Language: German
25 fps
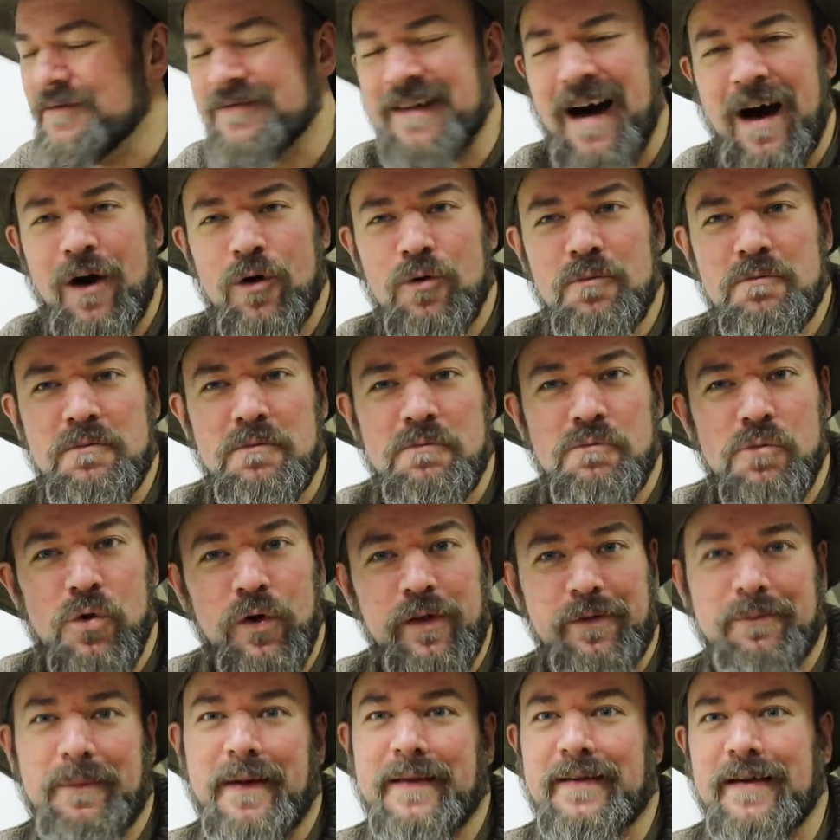Warum
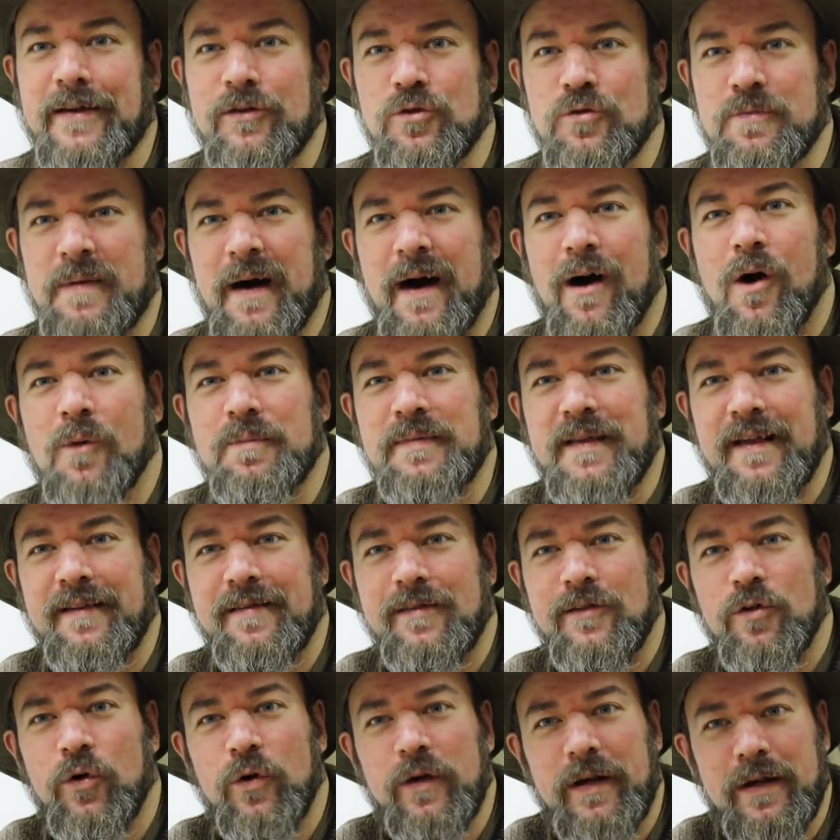muss man denn überhaupt
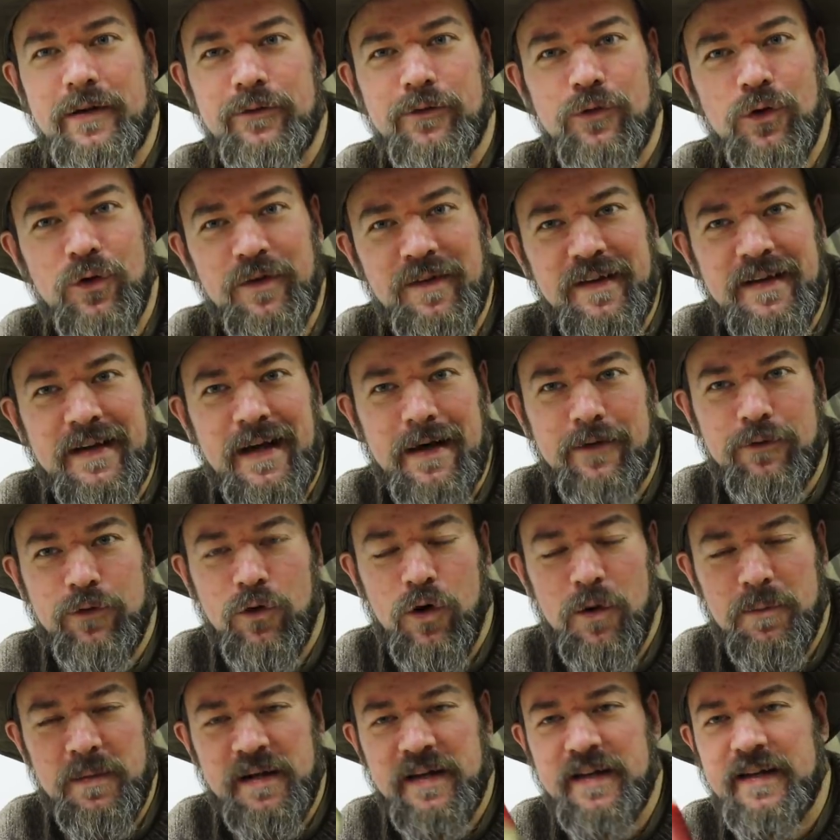das Zeug in flüssiger
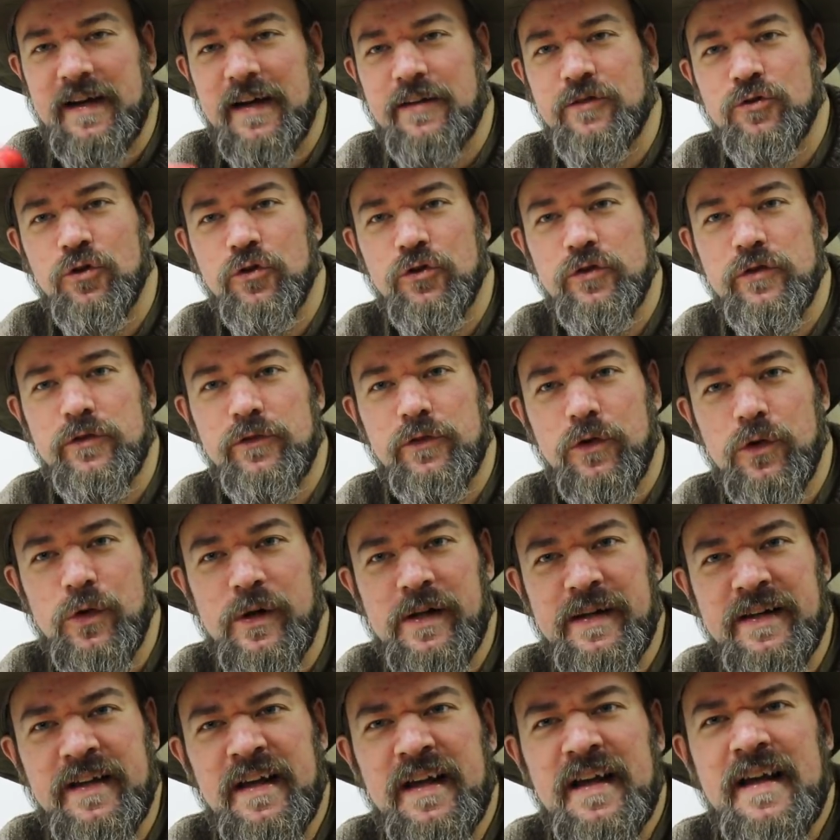Form in die Kartuschen
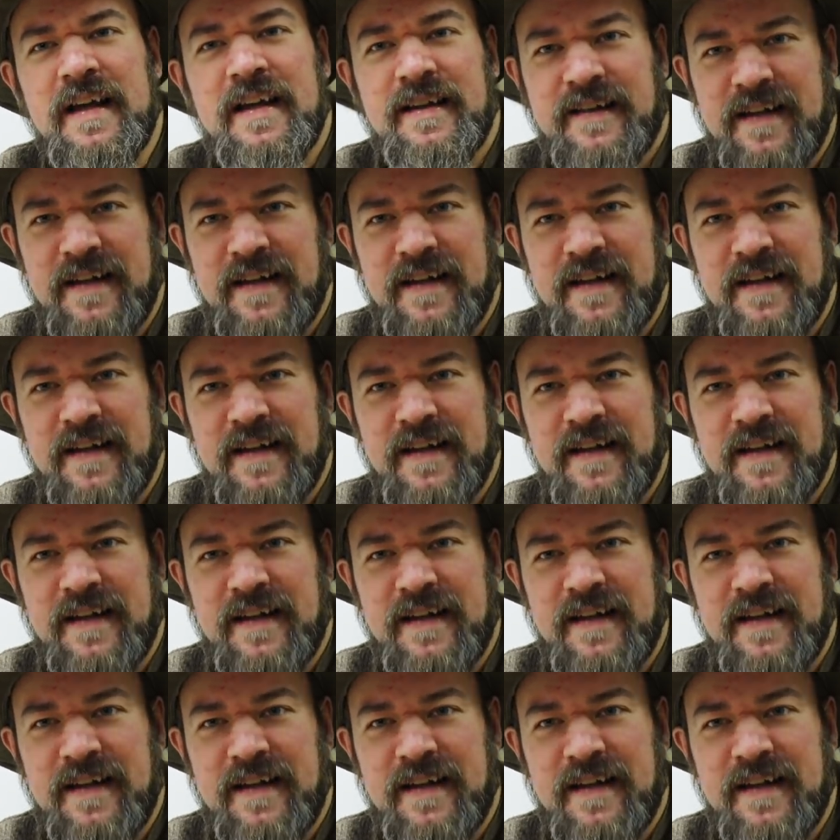füllen?